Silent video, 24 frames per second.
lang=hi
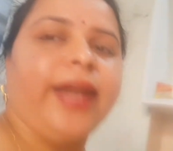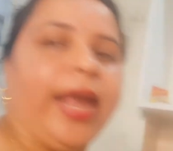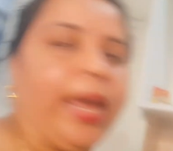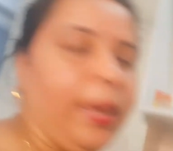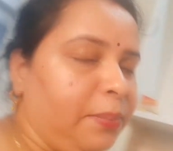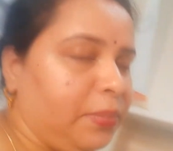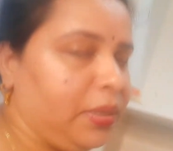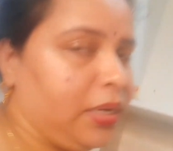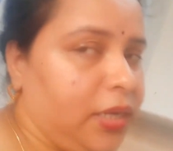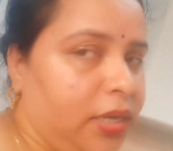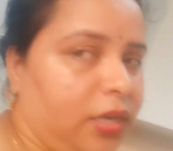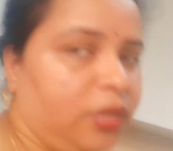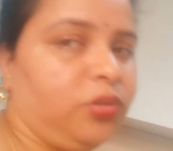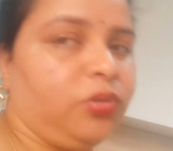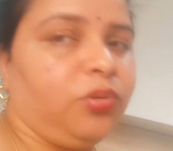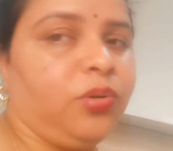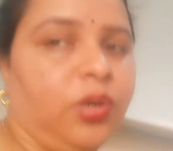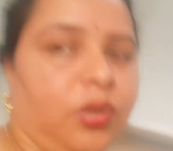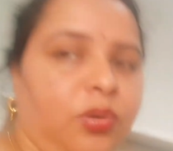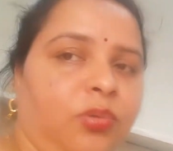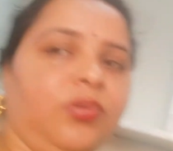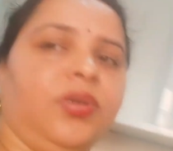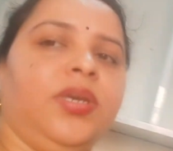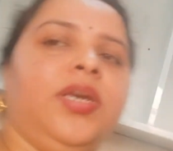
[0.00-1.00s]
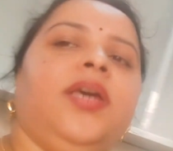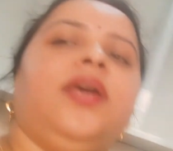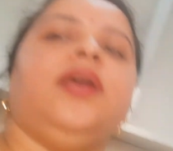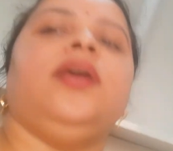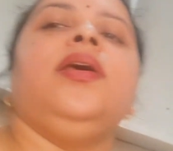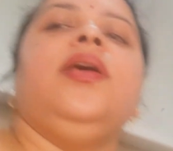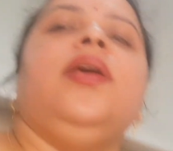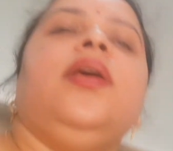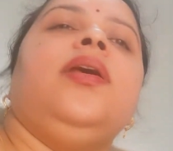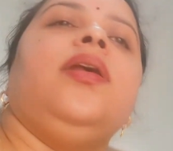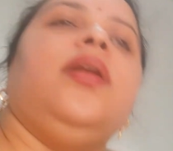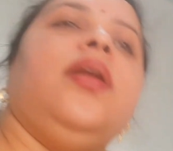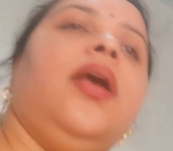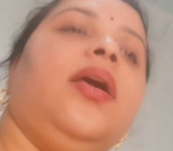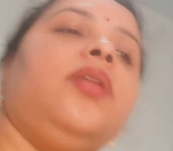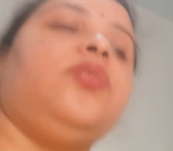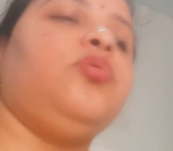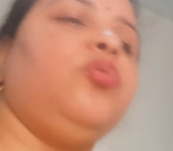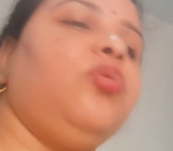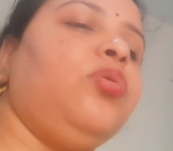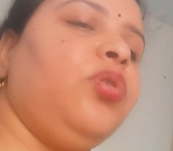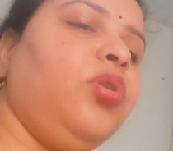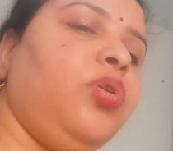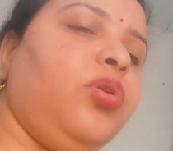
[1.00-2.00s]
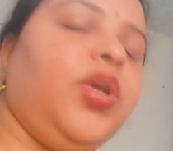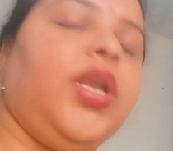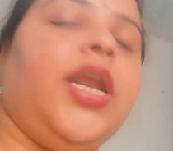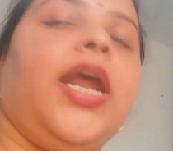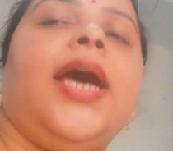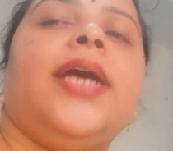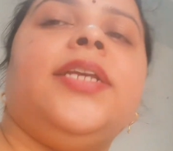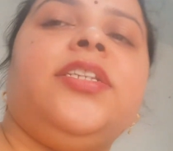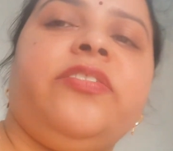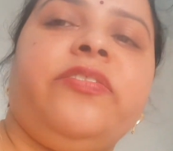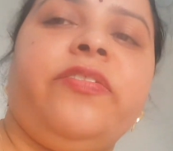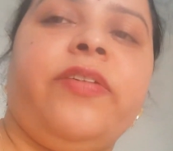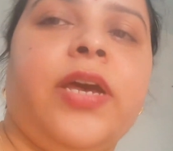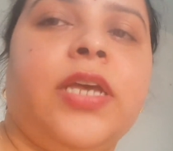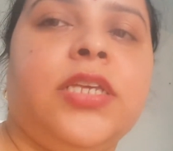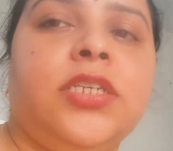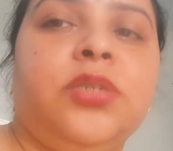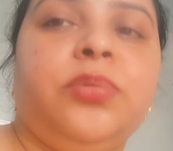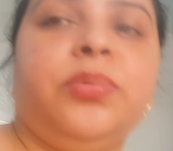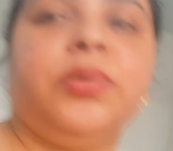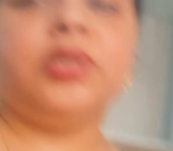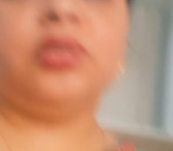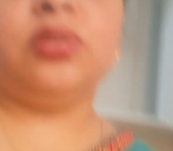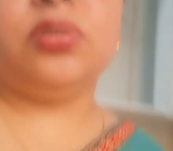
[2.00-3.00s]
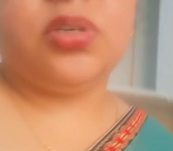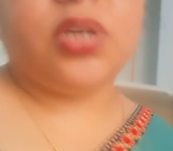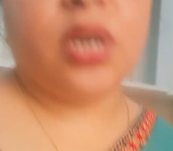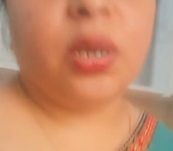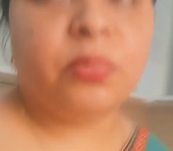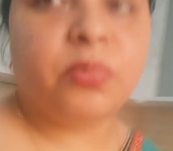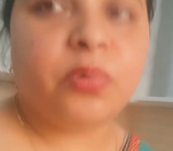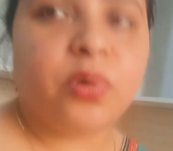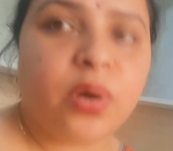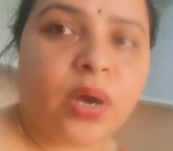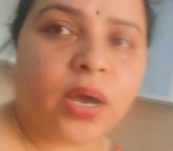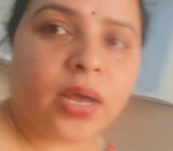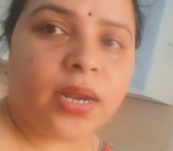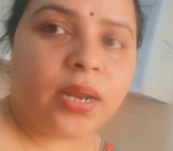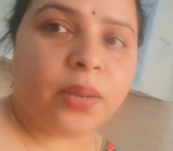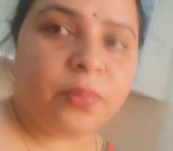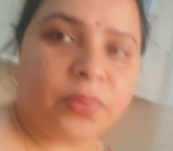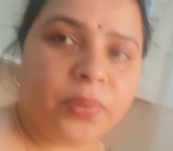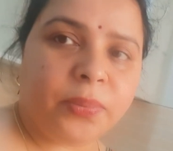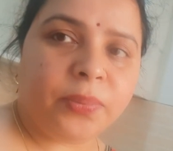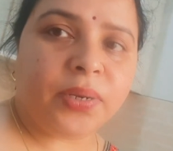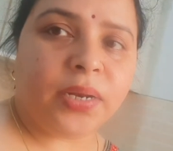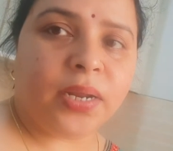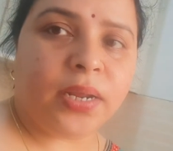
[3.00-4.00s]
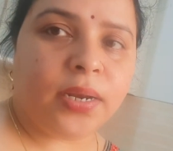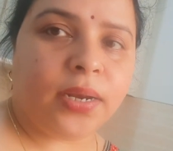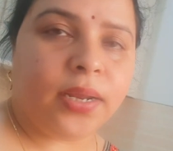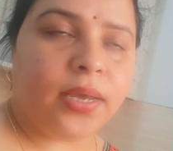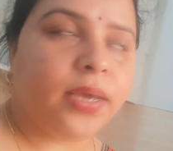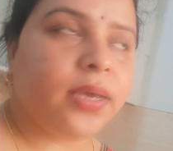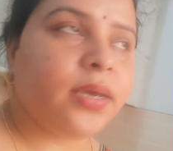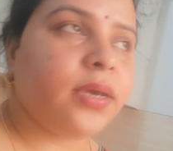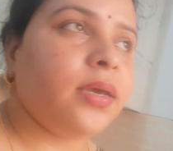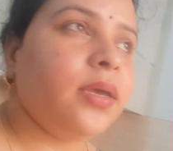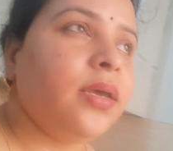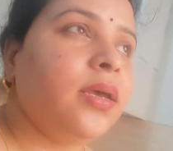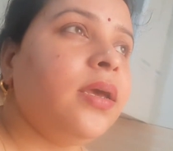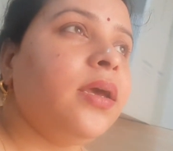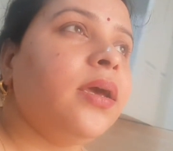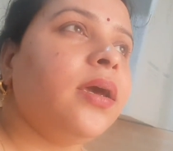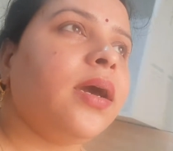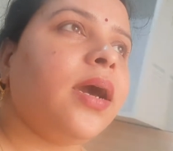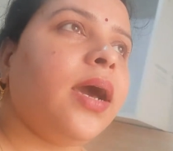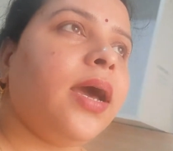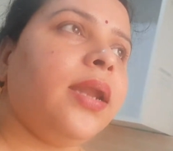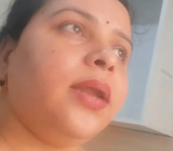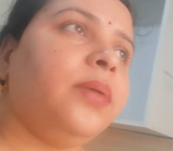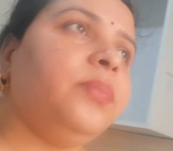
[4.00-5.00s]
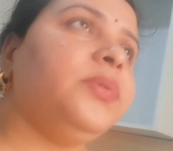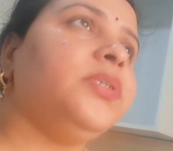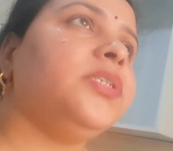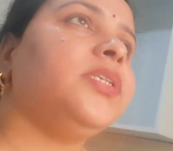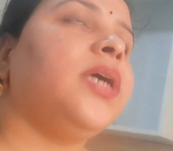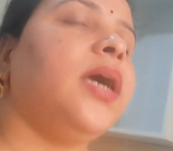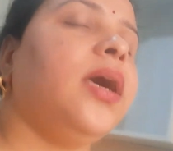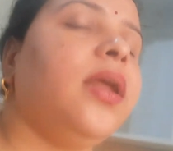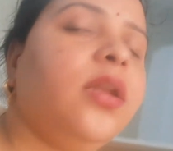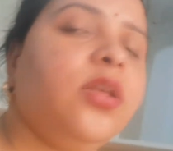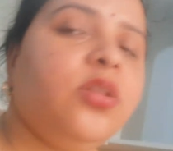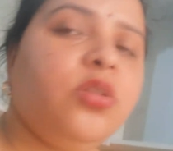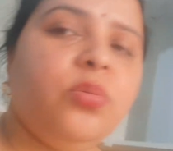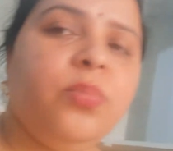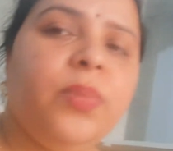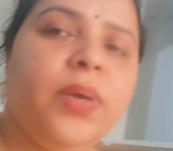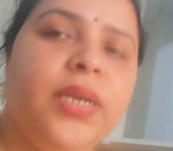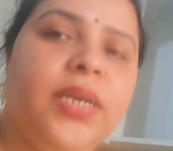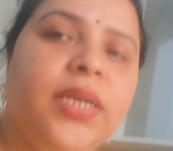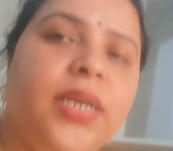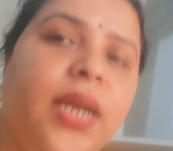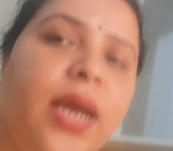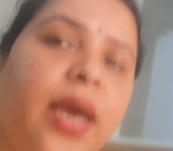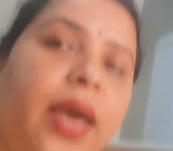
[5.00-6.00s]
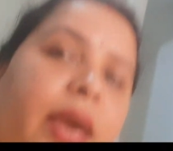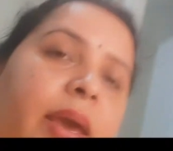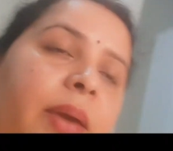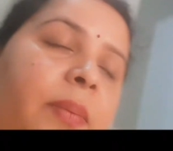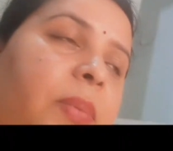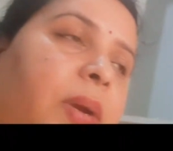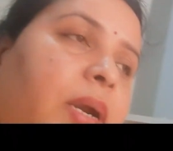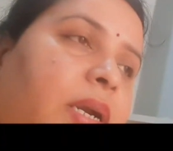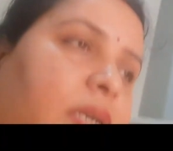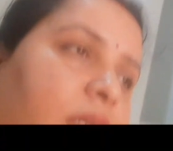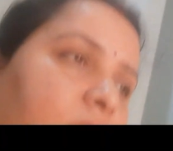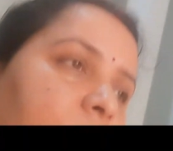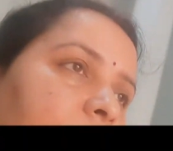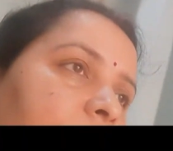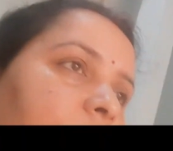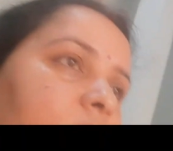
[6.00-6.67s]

टाइम मिल गया तो करूँगी रात को क्योंकि आज फास्ट भी है तो शाम को खाना भी बनाना है खाना मीन्स खाना तो बन ही रहा है बट